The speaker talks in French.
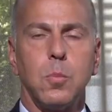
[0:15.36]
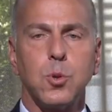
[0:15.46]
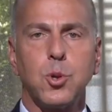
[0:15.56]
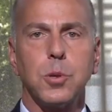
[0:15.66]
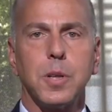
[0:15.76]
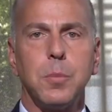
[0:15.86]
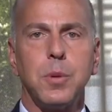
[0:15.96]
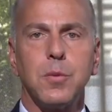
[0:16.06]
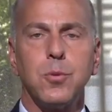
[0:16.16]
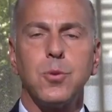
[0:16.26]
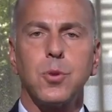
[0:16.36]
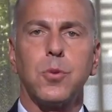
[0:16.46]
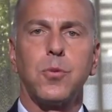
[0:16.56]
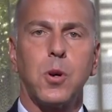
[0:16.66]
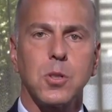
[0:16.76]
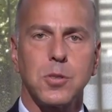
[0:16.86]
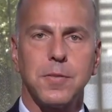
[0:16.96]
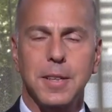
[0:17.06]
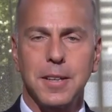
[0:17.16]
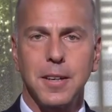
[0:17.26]
Bonjour et bienvenue sur France
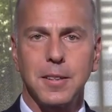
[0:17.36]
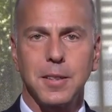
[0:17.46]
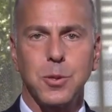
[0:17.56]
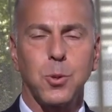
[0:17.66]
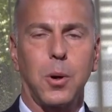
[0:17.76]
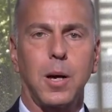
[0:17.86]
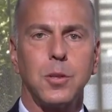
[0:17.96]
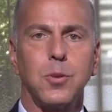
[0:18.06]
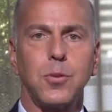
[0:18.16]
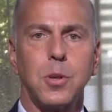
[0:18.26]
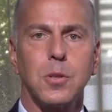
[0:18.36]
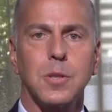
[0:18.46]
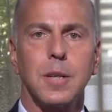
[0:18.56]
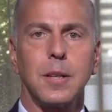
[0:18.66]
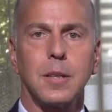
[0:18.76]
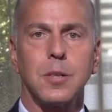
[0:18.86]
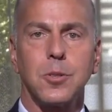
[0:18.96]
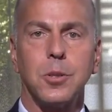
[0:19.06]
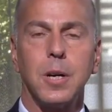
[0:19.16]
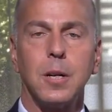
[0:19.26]
24 et sur Radio France
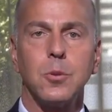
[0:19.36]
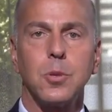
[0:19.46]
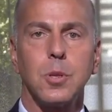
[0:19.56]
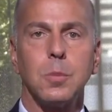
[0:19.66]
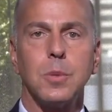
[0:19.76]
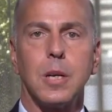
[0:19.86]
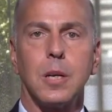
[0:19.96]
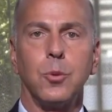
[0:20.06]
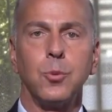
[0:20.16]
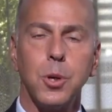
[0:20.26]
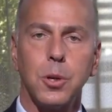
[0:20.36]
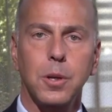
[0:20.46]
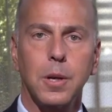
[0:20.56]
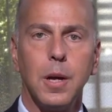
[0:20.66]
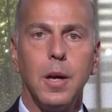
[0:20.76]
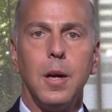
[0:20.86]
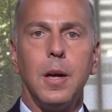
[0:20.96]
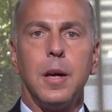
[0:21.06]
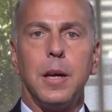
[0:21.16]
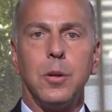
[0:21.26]
Internationale. Nous sommes à New York
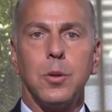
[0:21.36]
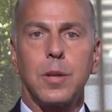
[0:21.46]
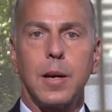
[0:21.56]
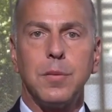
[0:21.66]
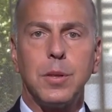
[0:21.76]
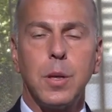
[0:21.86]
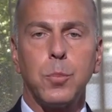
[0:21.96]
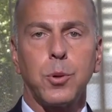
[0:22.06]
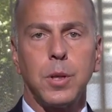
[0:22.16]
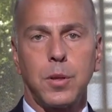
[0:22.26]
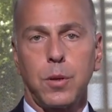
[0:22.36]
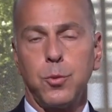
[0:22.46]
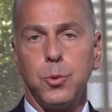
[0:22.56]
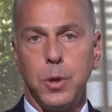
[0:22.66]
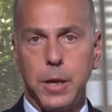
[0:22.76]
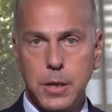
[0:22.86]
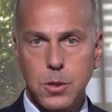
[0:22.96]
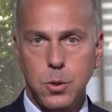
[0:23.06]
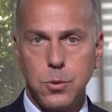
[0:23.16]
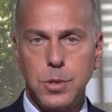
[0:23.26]
et notre invité pour une interview
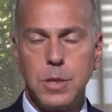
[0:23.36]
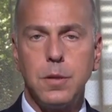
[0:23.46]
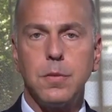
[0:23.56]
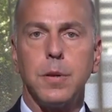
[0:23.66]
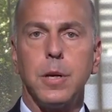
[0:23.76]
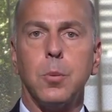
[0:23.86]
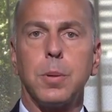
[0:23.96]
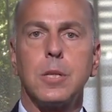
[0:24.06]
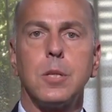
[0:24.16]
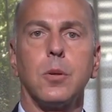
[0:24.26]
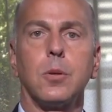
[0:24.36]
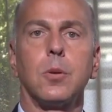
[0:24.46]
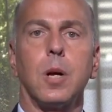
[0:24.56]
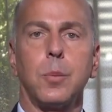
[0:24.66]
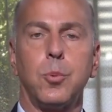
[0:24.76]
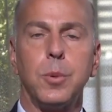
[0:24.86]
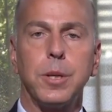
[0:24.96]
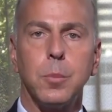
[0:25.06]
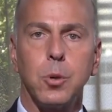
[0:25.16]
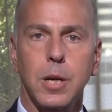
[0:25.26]
exclusive est le président de la République
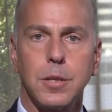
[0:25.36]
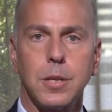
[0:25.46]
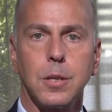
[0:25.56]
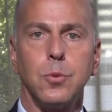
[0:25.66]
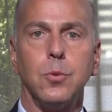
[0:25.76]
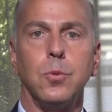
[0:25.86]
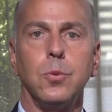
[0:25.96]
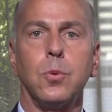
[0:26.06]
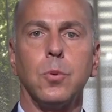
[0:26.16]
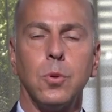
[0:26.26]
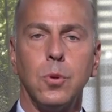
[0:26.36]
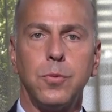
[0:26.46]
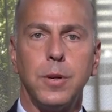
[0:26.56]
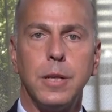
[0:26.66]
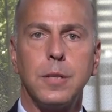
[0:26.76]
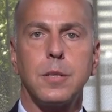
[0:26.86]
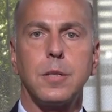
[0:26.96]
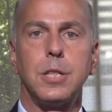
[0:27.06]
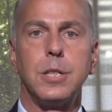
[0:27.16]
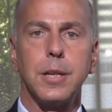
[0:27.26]
démocratique du Congo, Félix
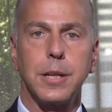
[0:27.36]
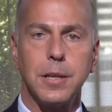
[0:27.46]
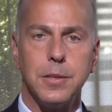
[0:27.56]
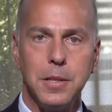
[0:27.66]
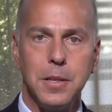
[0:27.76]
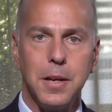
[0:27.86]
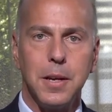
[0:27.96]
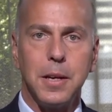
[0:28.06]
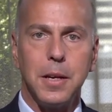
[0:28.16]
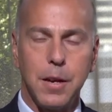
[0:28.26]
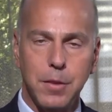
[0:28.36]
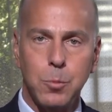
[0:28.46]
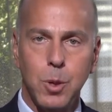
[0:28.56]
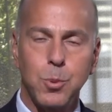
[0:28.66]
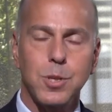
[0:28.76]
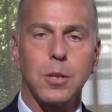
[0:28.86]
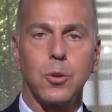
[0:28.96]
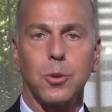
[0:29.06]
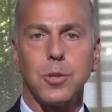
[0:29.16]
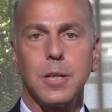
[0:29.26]
Tshisekedi. Et avec moi pour cet
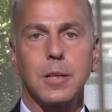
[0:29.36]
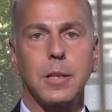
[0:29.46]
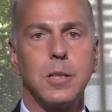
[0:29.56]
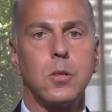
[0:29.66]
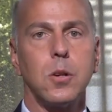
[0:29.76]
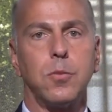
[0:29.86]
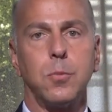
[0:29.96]
entretien, Christophe